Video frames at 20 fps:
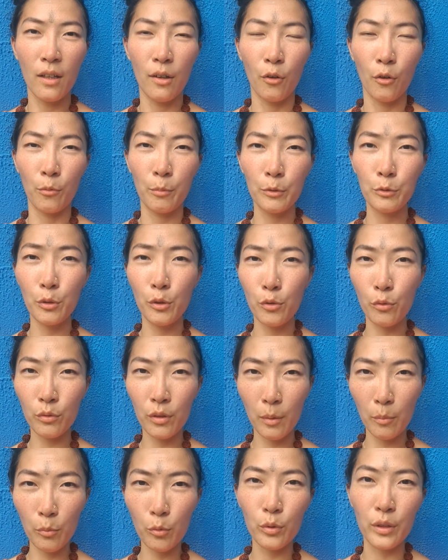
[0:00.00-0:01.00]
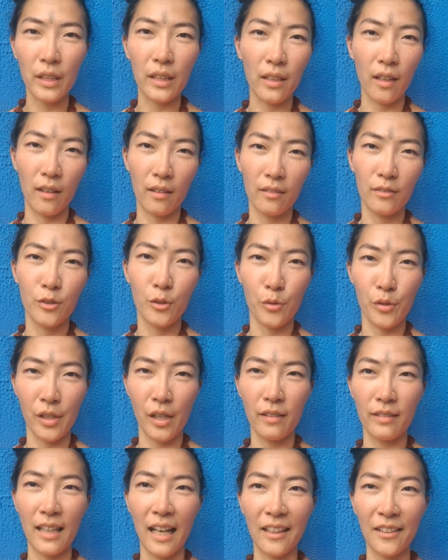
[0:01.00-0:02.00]
我们最终的目的呢，就是
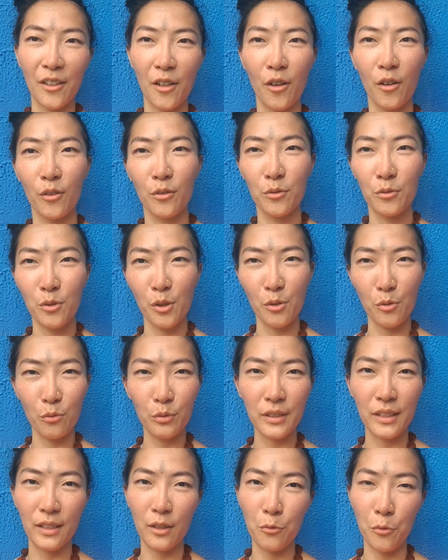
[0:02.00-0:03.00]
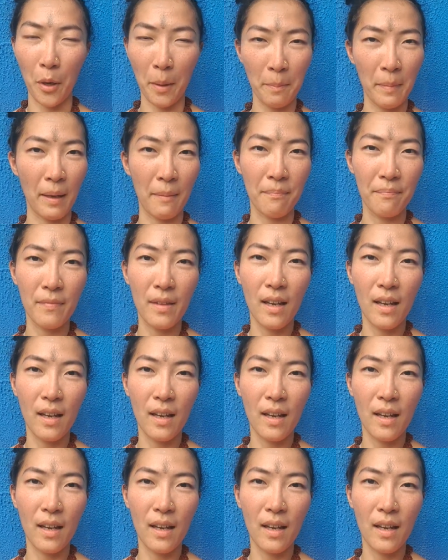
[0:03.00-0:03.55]
要达到最终极的圆满。